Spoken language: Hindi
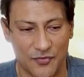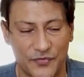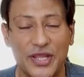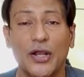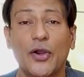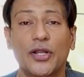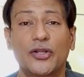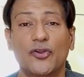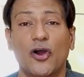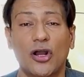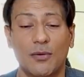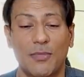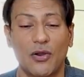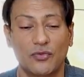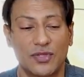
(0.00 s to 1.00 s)
वी आर गोइंग टू
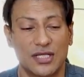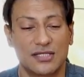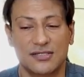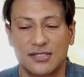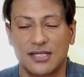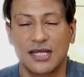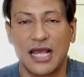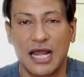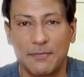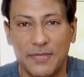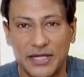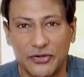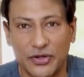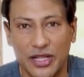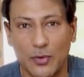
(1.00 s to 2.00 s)
टॉक अबाउट दिस
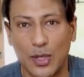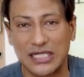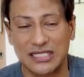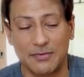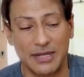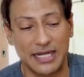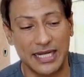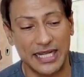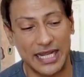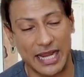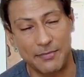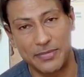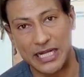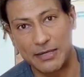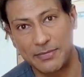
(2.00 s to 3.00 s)
हेलमेट टुडे वैसे मैंने
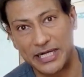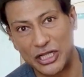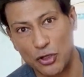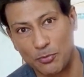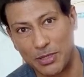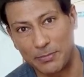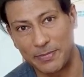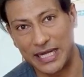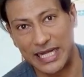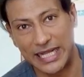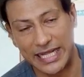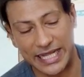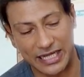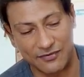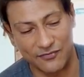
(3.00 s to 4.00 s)
एम हेलमेट के ऊपर पहले
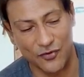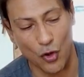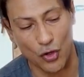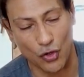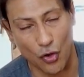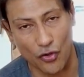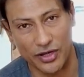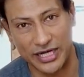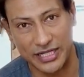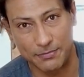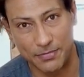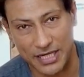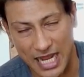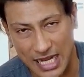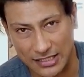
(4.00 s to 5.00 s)
एक ब्लॉग ऑलरेडी
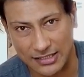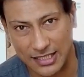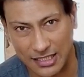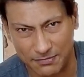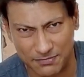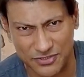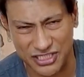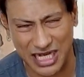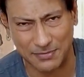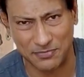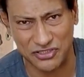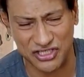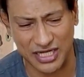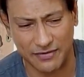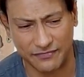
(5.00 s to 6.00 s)
बनाया था शायद
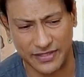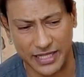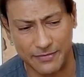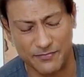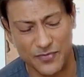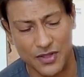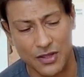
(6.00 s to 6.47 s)
पिछले हफ्ते